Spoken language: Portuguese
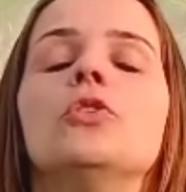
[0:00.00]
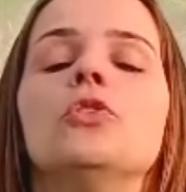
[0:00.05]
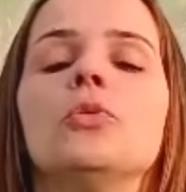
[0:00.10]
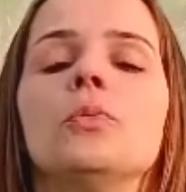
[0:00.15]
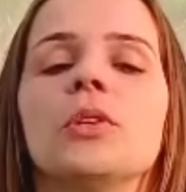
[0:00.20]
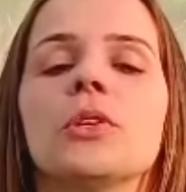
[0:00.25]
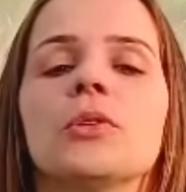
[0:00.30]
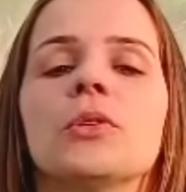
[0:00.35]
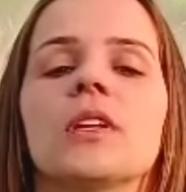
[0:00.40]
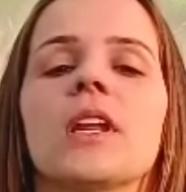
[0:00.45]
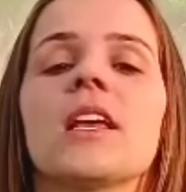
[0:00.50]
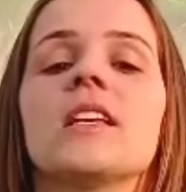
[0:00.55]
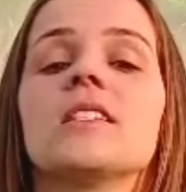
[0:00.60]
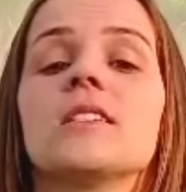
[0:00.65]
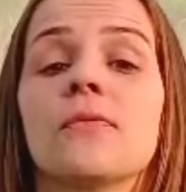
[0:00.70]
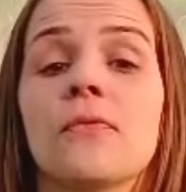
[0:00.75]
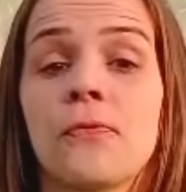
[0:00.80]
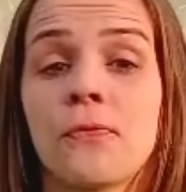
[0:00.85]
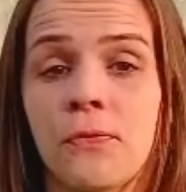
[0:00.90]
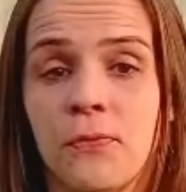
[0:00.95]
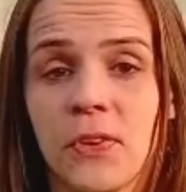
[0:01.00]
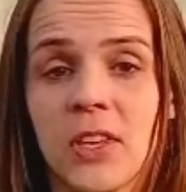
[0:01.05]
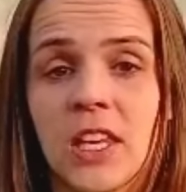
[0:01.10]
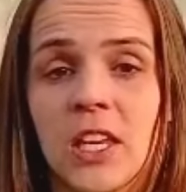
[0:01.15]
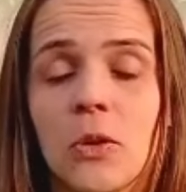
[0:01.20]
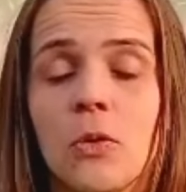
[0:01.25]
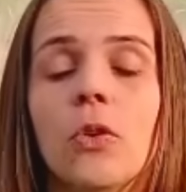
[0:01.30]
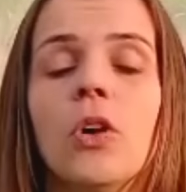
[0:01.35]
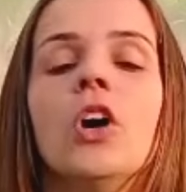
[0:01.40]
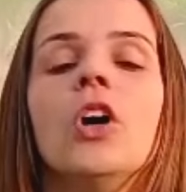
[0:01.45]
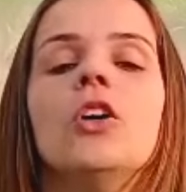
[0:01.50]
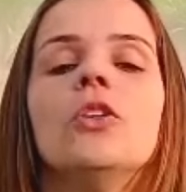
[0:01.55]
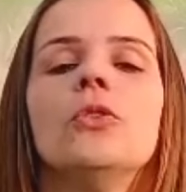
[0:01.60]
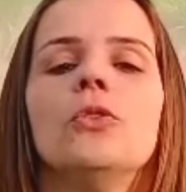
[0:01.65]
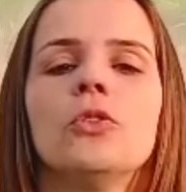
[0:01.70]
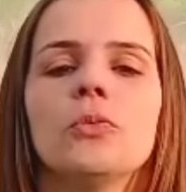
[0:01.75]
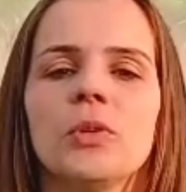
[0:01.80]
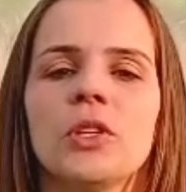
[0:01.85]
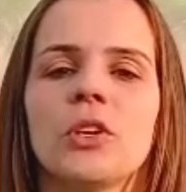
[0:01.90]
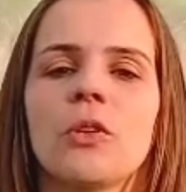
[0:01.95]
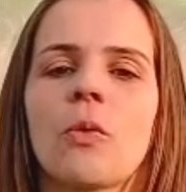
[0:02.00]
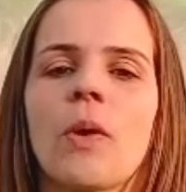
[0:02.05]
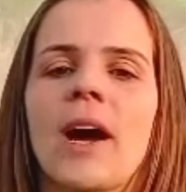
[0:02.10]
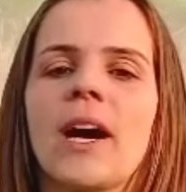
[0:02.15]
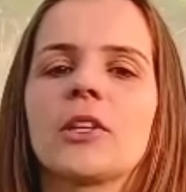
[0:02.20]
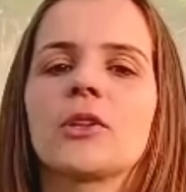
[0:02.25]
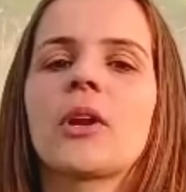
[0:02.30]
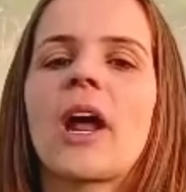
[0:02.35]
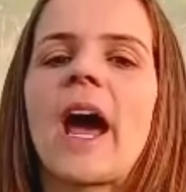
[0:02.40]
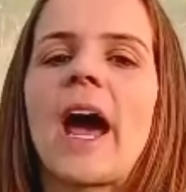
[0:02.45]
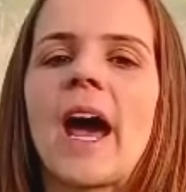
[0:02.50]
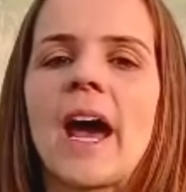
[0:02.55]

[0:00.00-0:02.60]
número três, figo, número quatro,